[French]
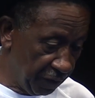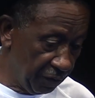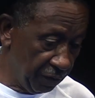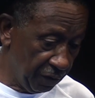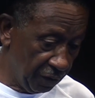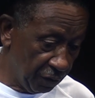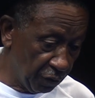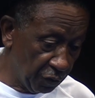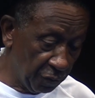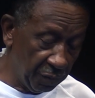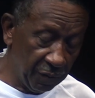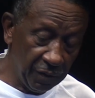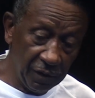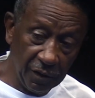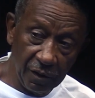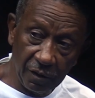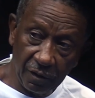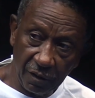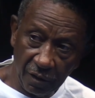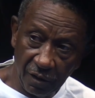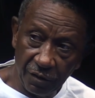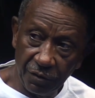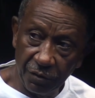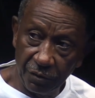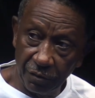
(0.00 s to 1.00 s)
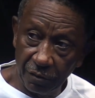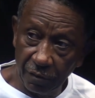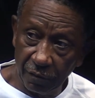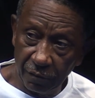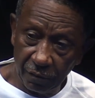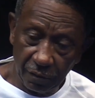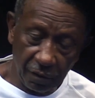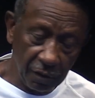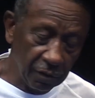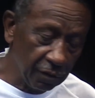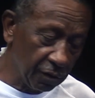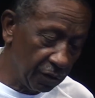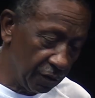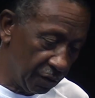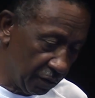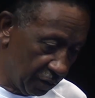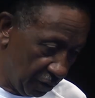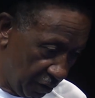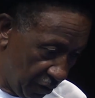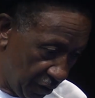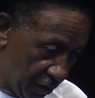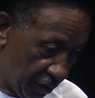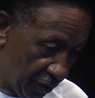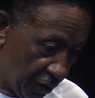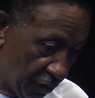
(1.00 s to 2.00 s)
justement, la tradition, c'est ce que
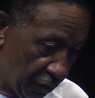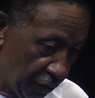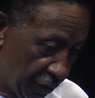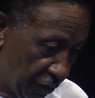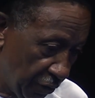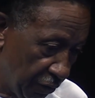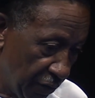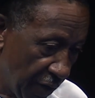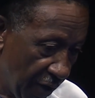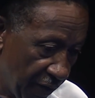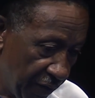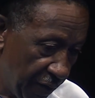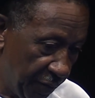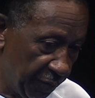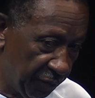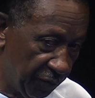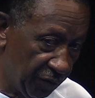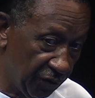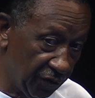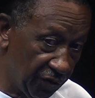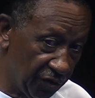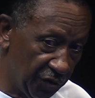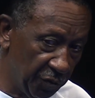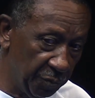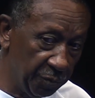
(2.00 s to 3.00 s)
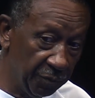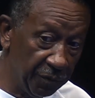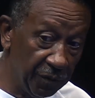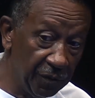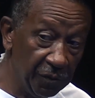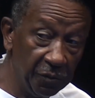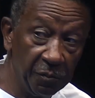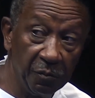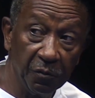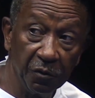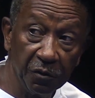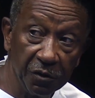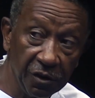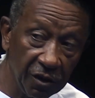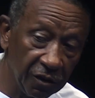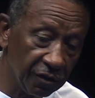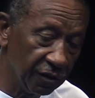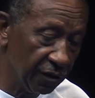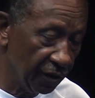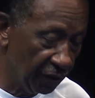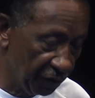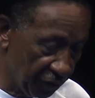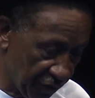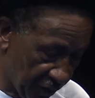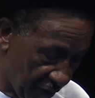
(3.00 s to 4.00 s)
c'est ce que vous un petit peu le mot dans
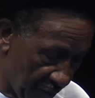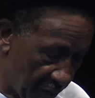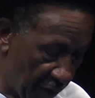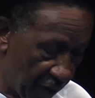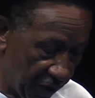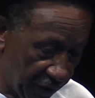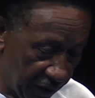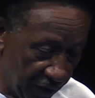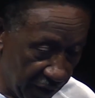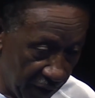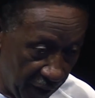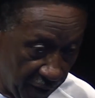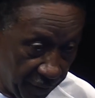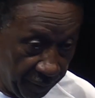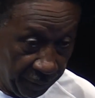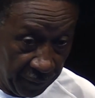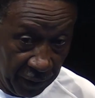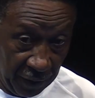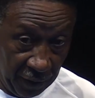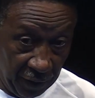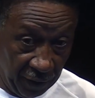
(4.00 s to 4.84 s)
ce cabaret là.